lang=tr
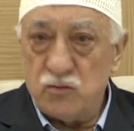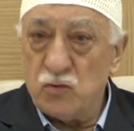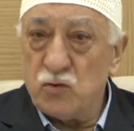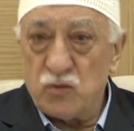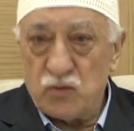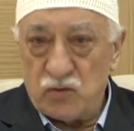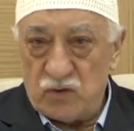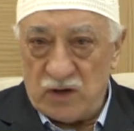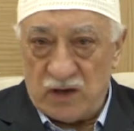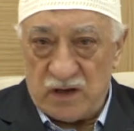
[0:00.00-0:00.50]

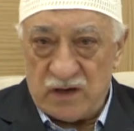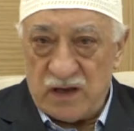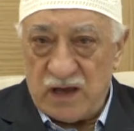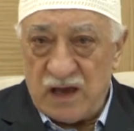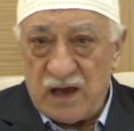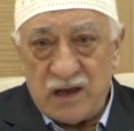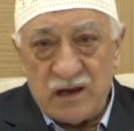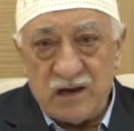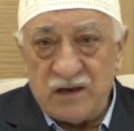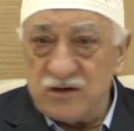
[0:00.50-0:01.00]
Yok yani
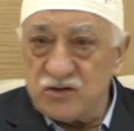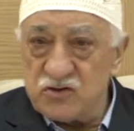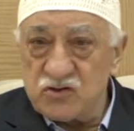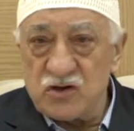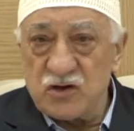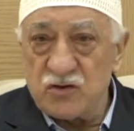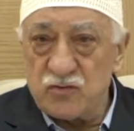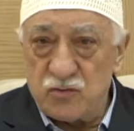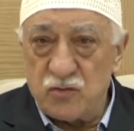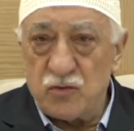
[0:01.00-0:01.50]
ehli
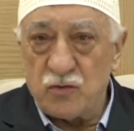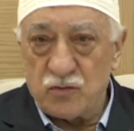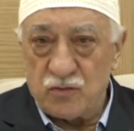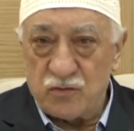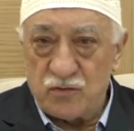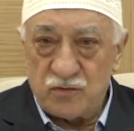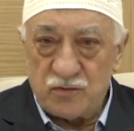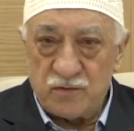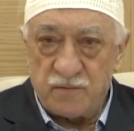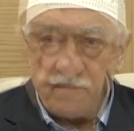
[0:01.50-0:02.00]
irşat
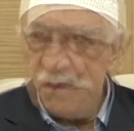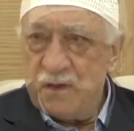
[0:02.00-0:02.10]
yok.